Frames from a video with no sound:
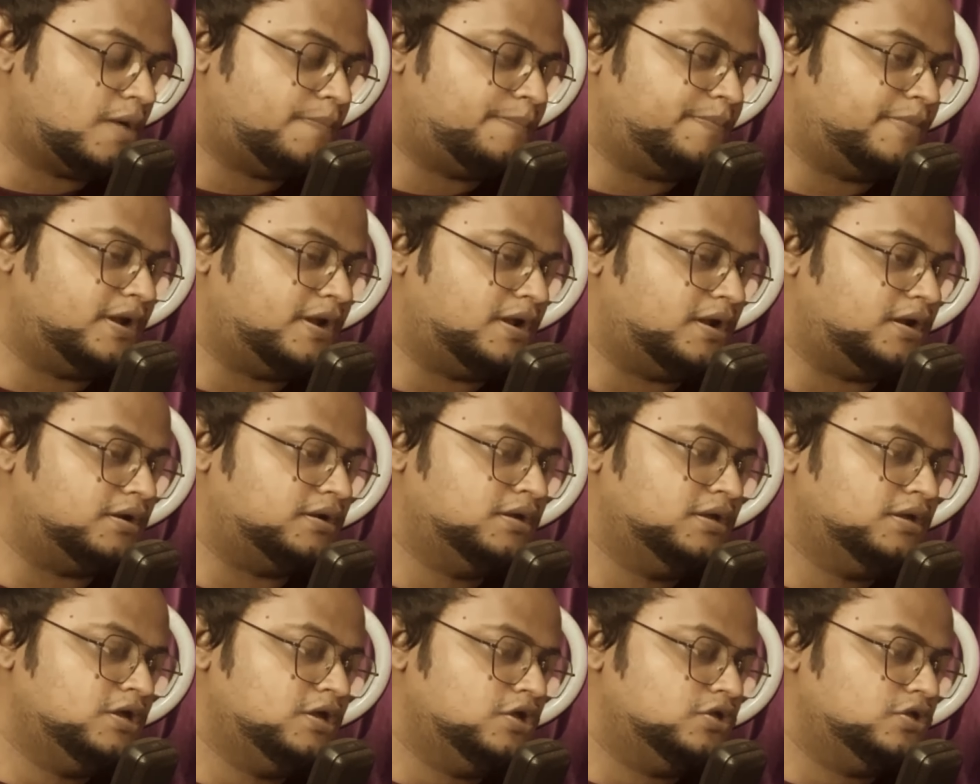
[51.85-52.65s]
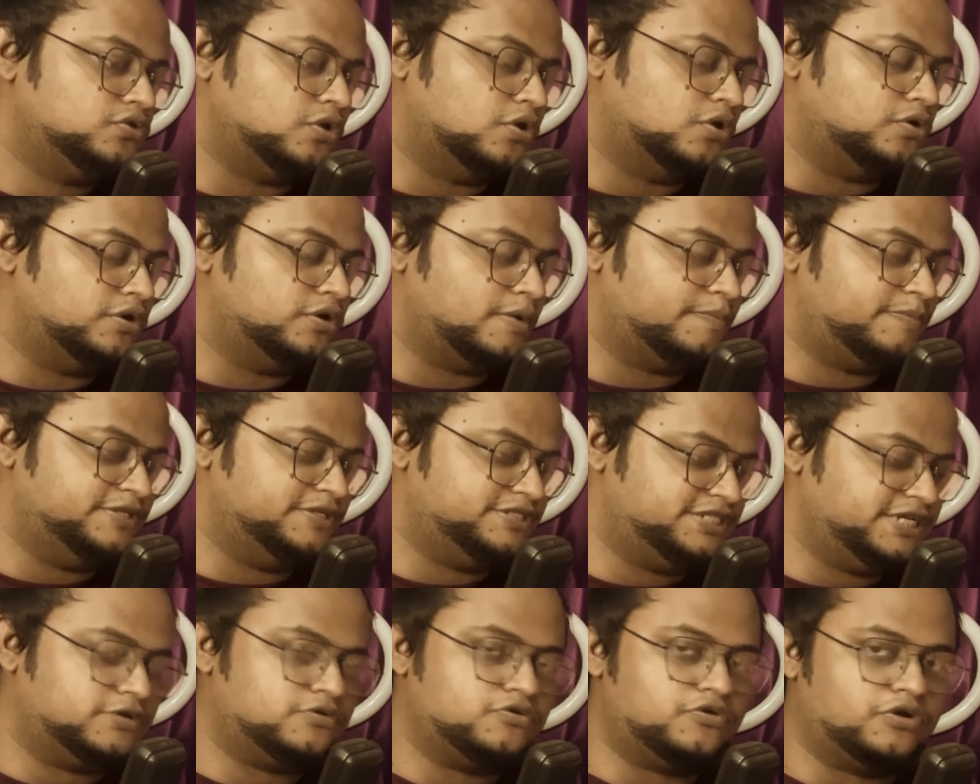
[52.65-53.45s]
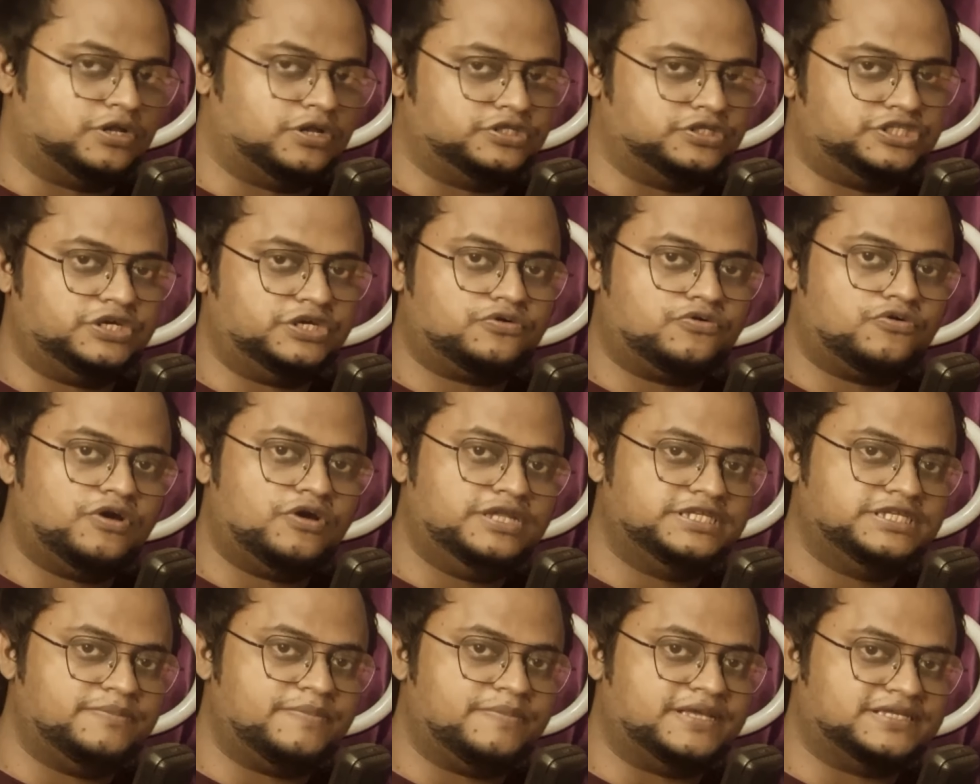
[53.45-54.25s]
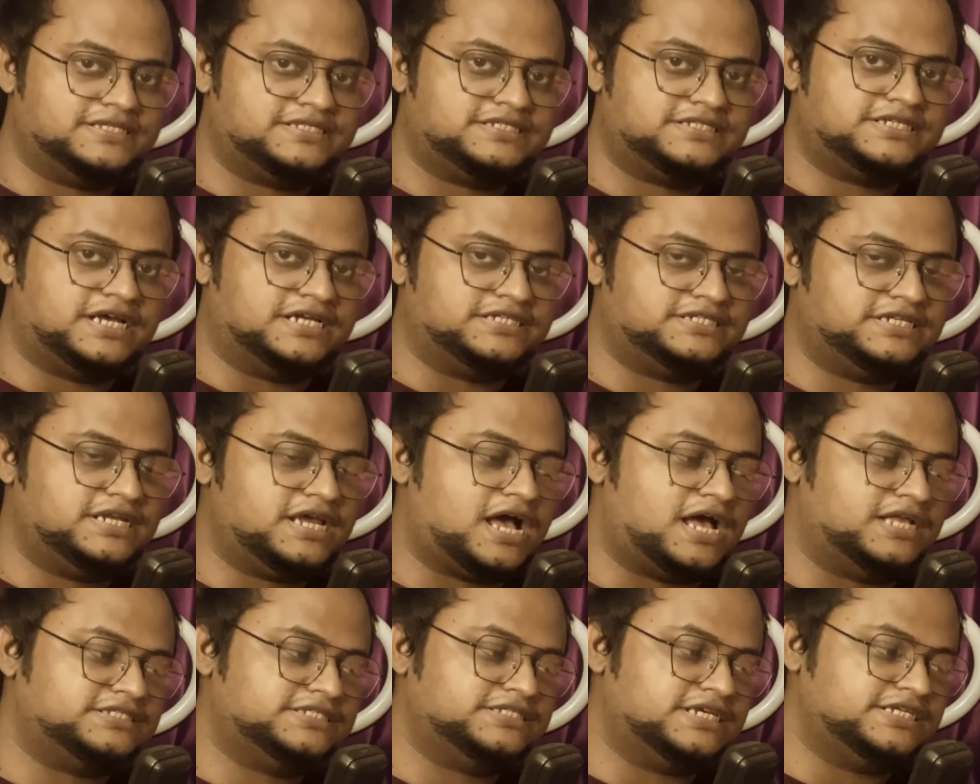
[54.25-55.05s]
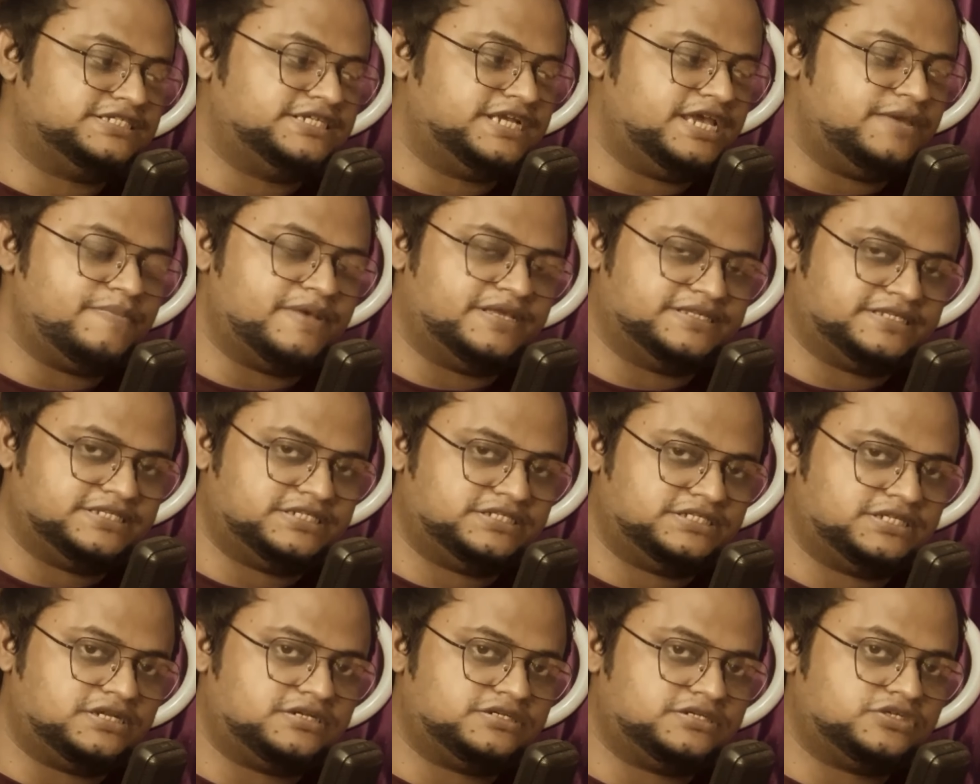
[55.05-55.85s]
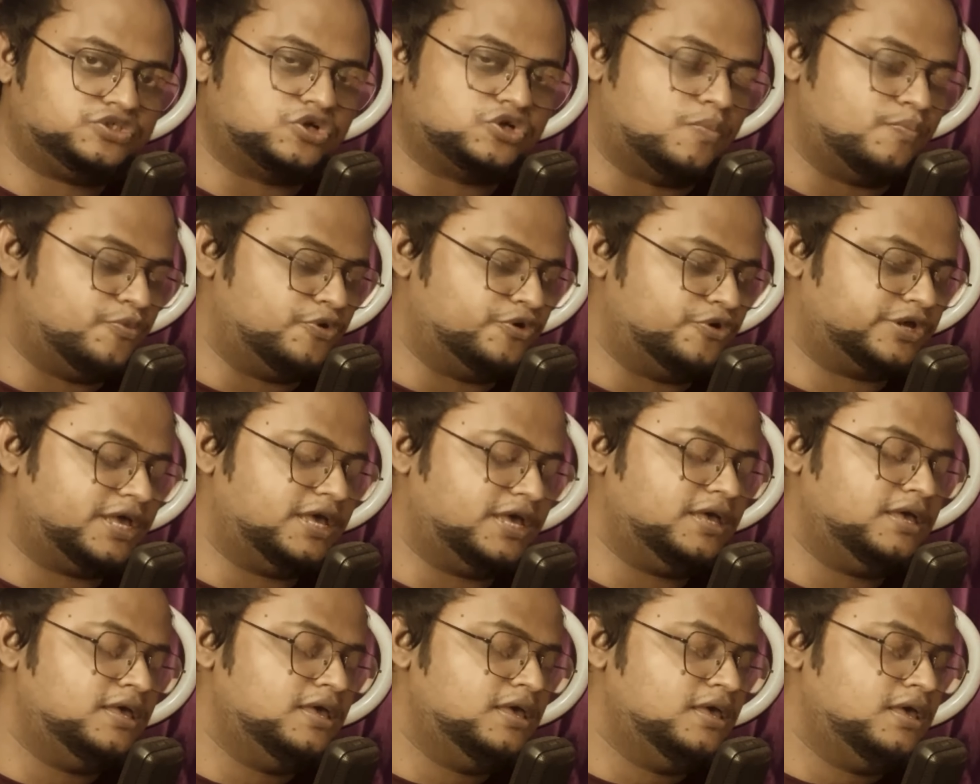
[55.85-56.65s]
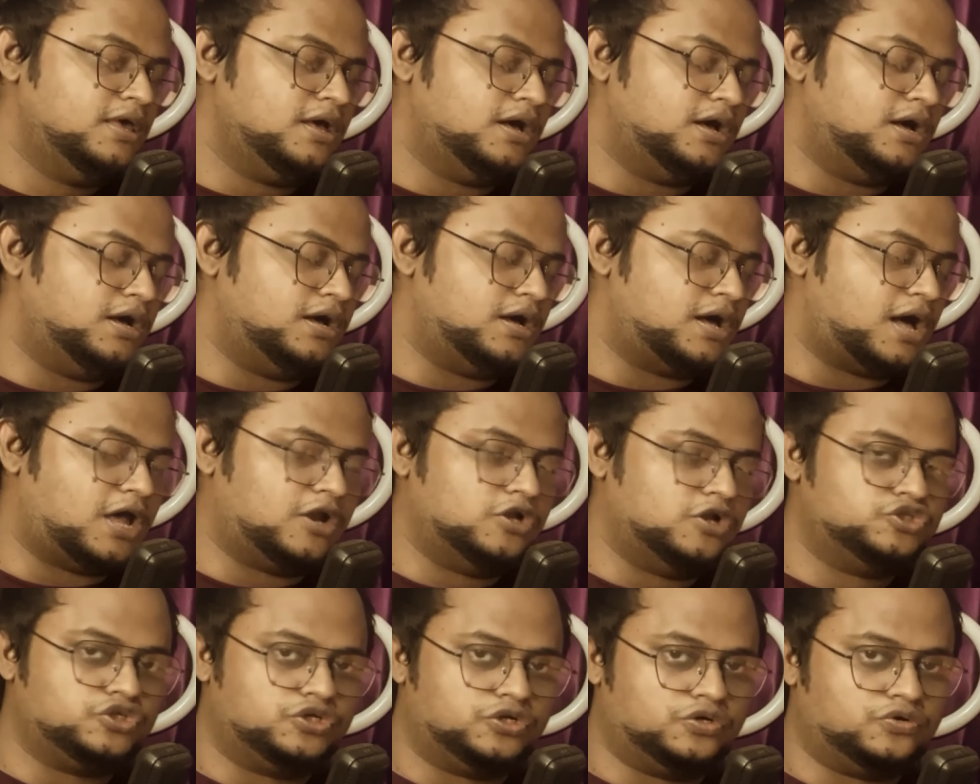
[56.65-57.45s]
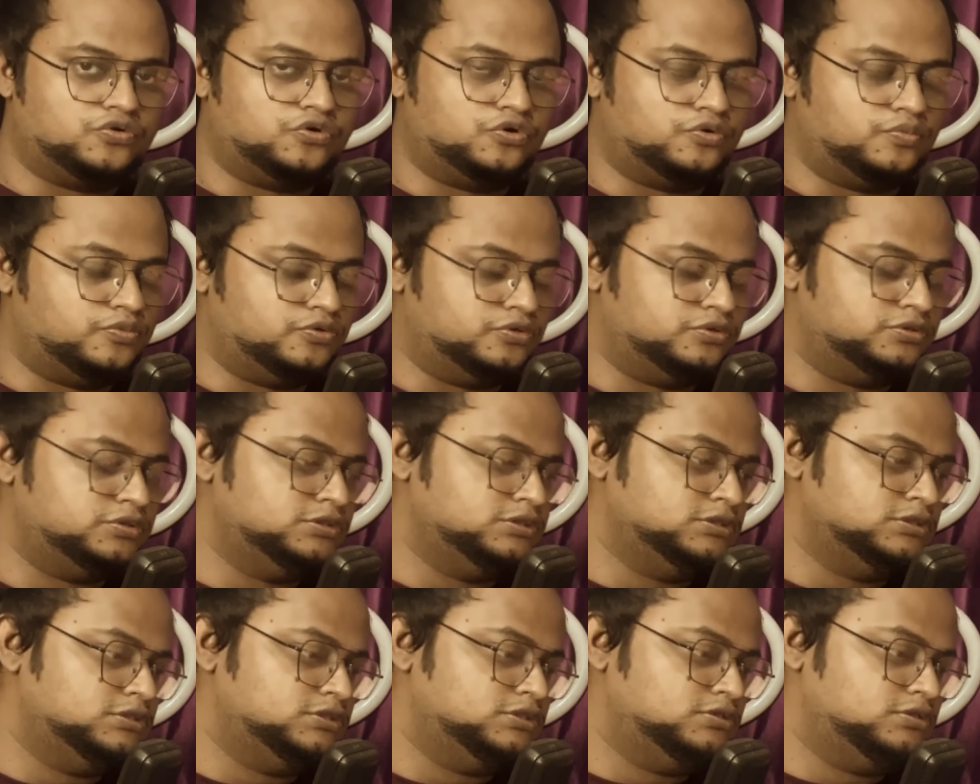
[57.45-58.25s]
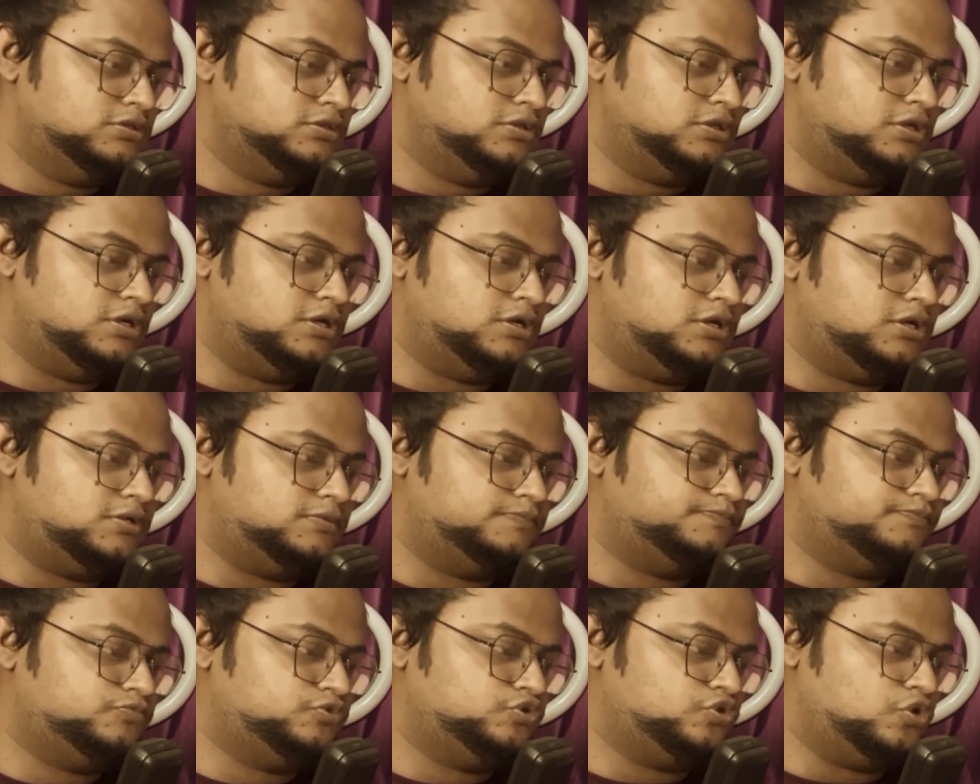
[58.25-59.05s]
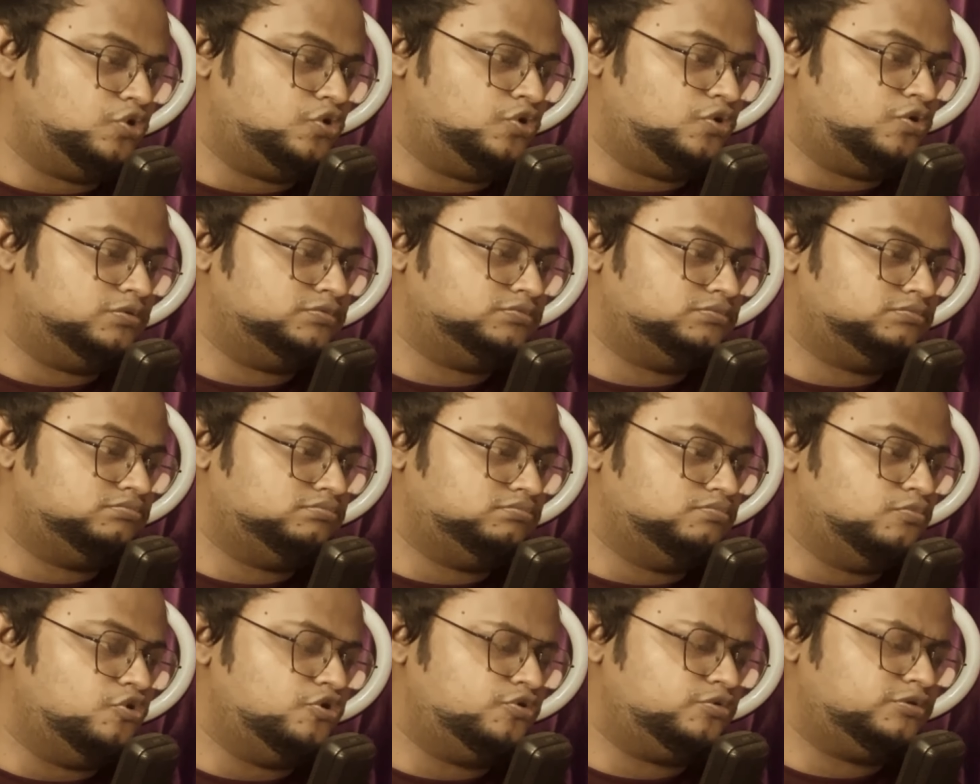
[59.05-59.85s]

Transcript: আপনার তখন আপনি চেক করেন চেক করলে যে মেসেজটা আসে আজকে সেই মেসেজটা সম্পর্কে আলোচনা করব তো মোট